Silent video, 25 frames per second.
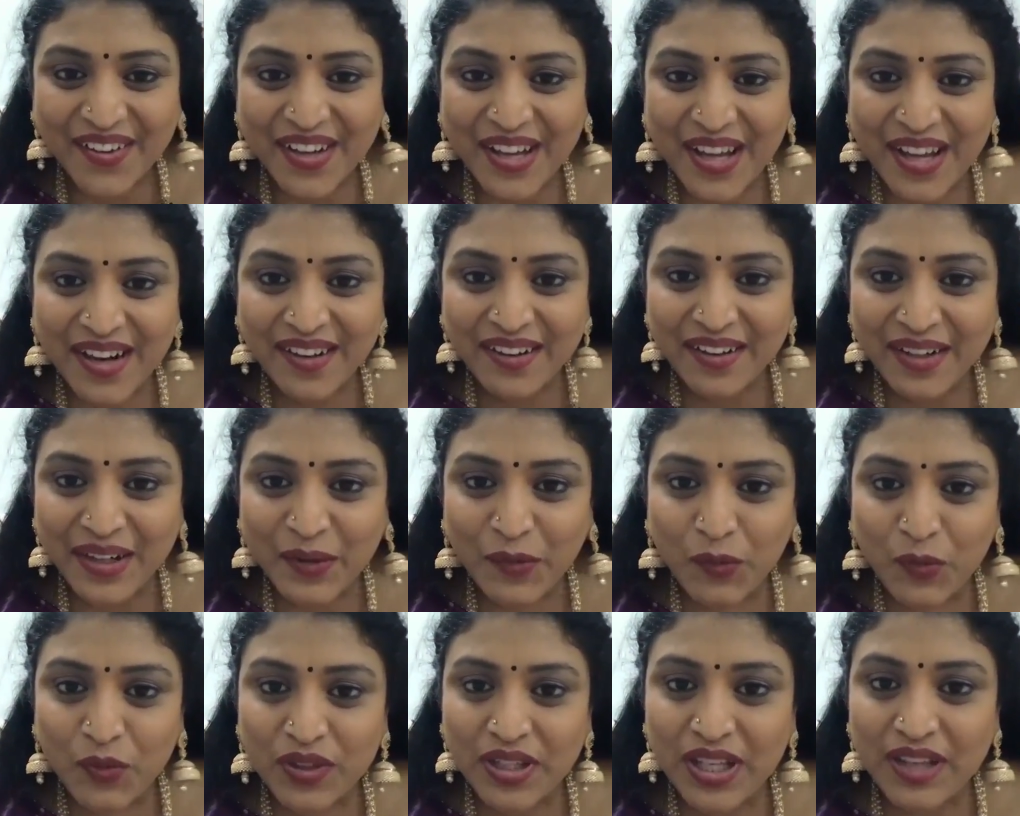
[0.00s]

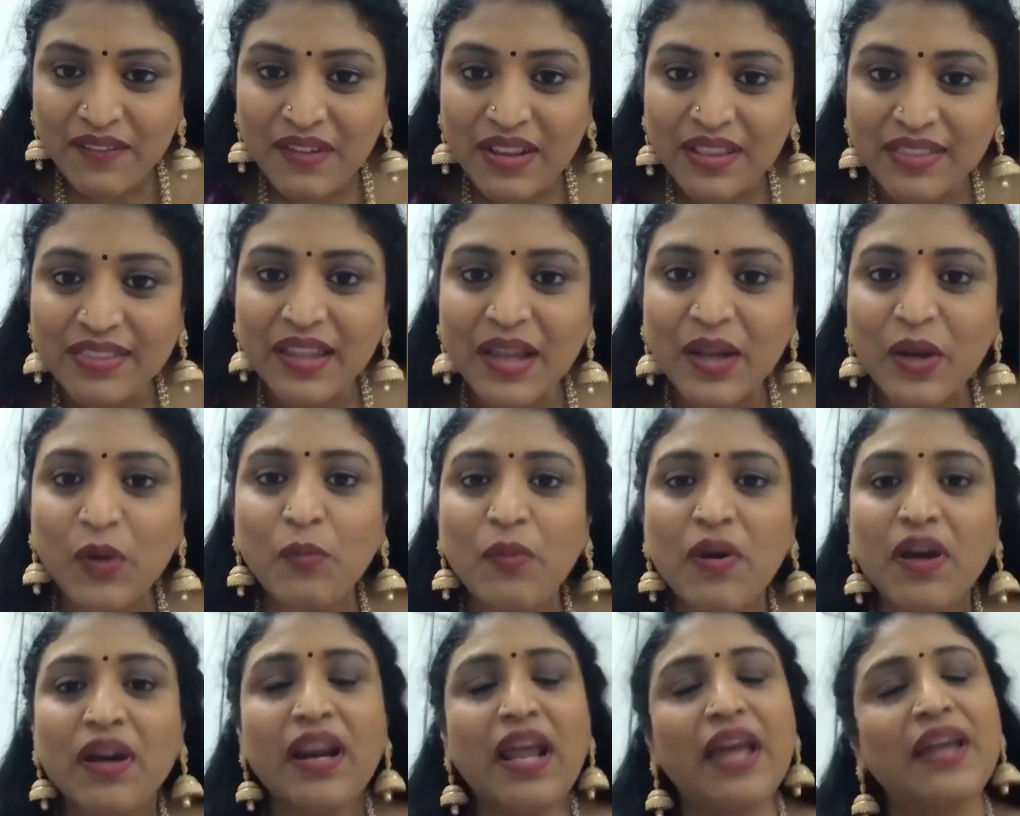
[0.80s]
రీఎంట్రీ ఉంటే
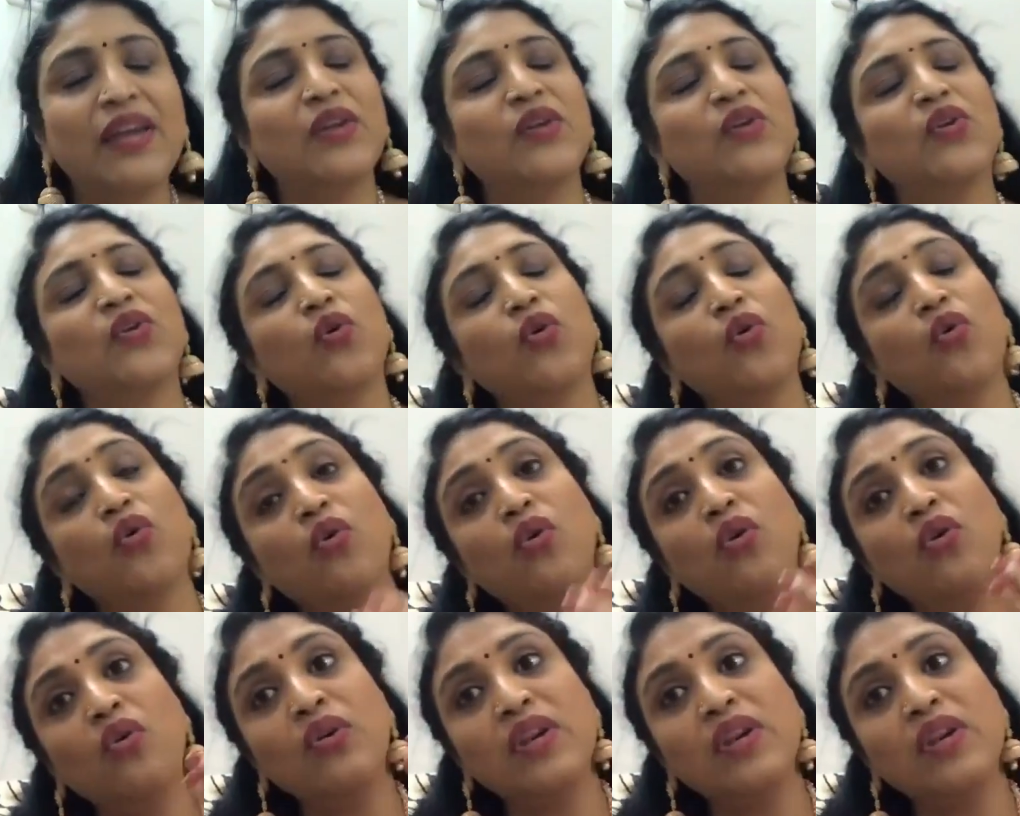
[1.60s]
వెళ్తారు మా అయ్యో